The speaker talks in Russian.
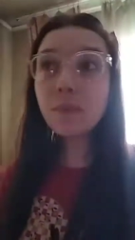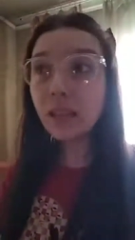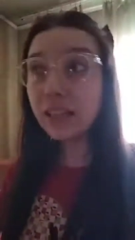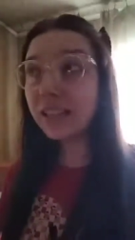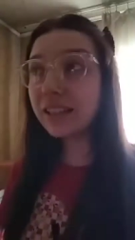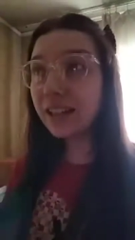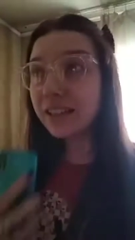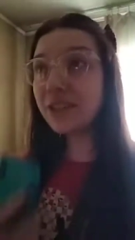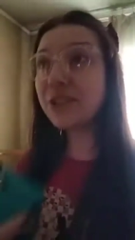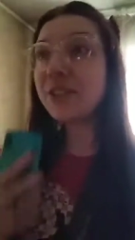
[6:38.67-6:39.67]
И когда
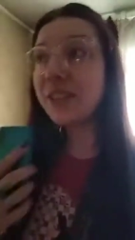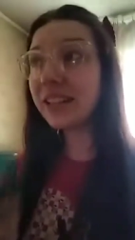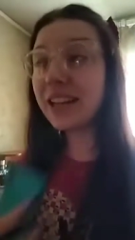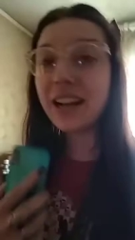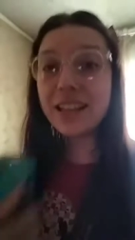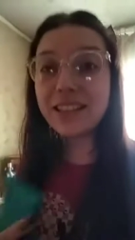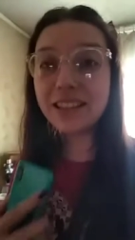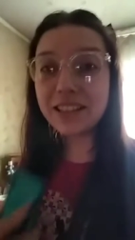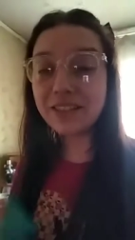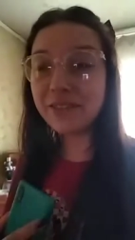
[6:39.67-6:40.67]
они еще их
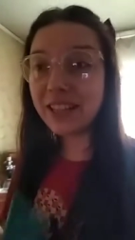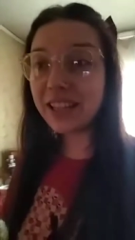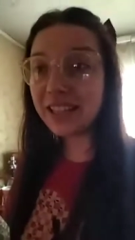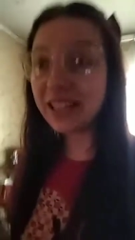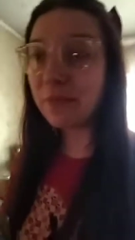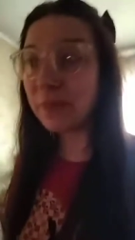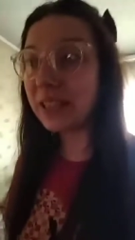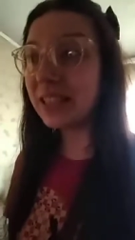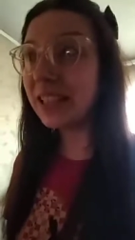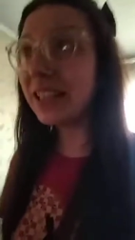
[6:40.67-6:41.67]
накрасят, эти вареники
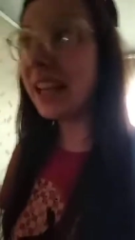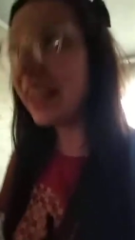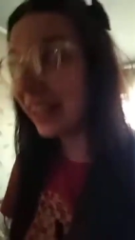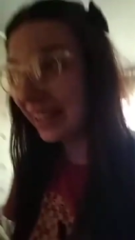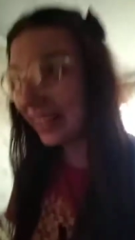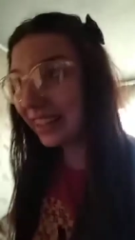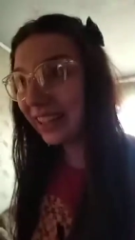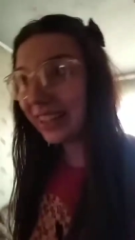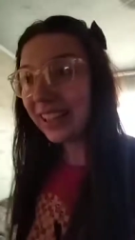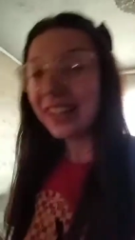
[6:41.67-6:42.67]
посильнее,
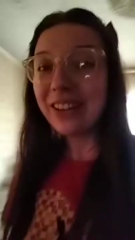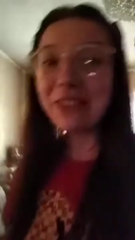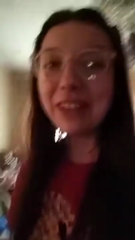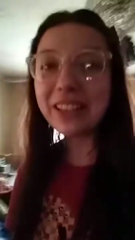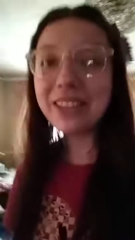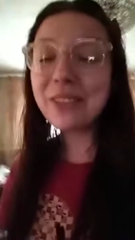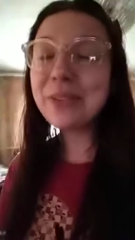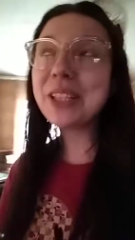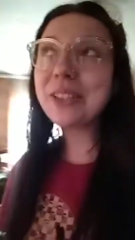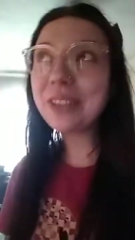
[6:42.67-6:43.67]
о, это
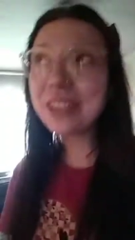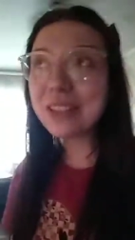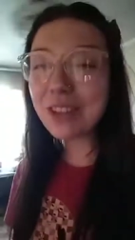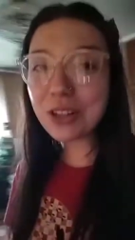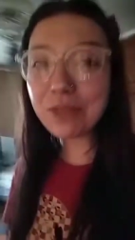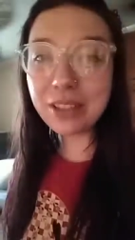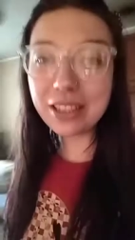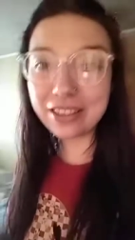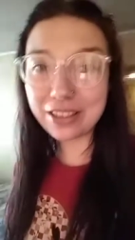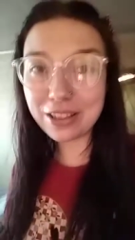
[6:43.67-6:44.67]
вообще, ну это даже
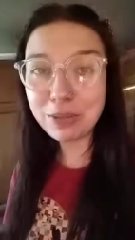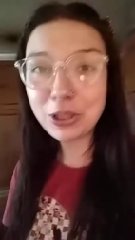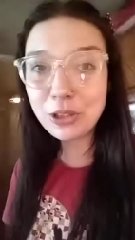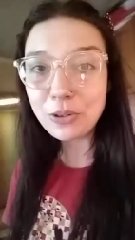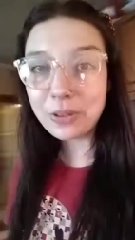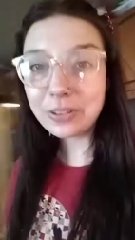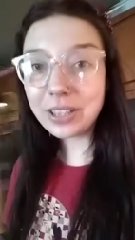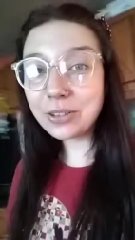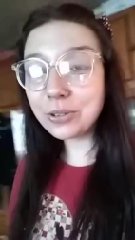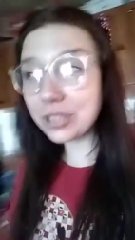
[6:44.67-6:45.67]
выглядит смешно.
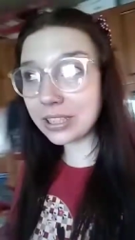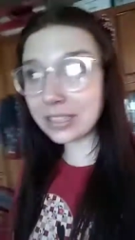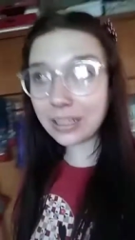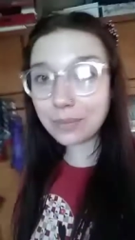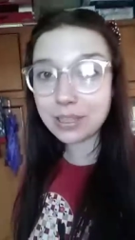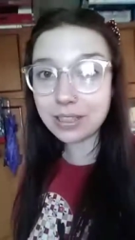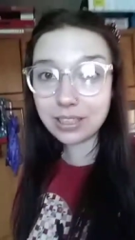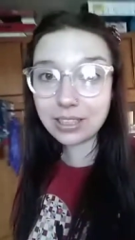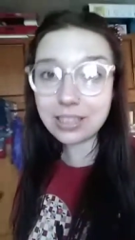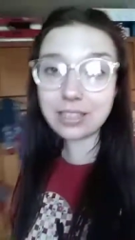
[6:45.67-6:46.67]
Так и хочется сказать,
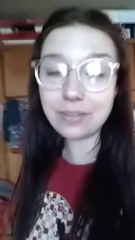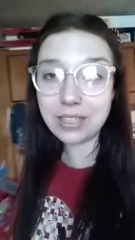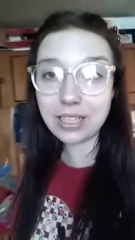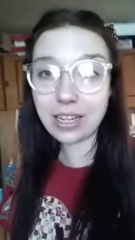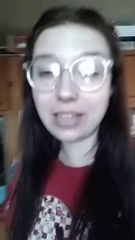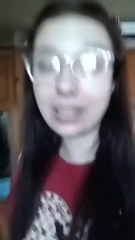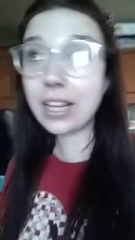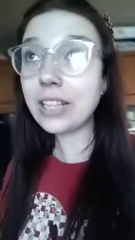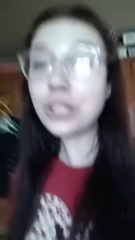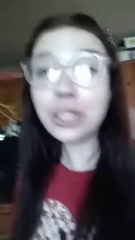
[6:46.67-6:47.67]
посмотри на себя в зеркало. Я,
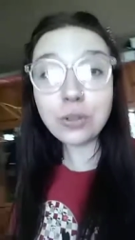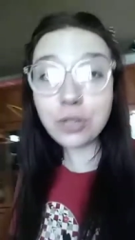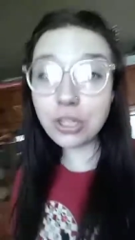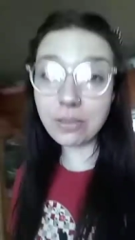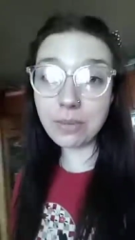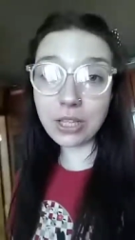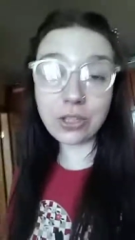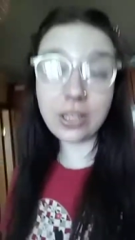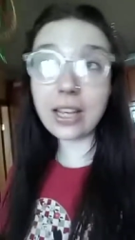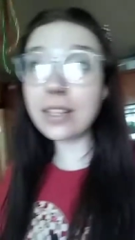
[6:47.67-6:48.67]
конечно, тоже не мечу,
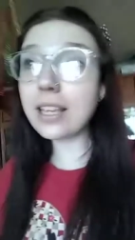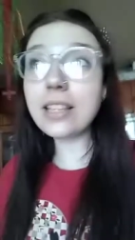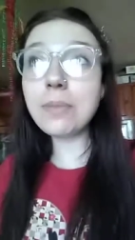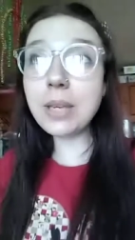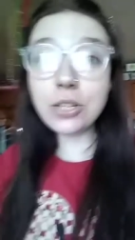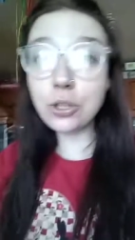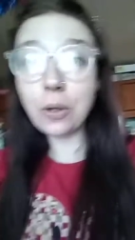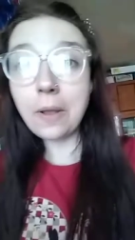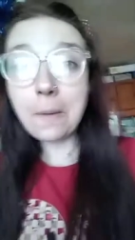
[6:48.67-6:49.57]
я, я не мечу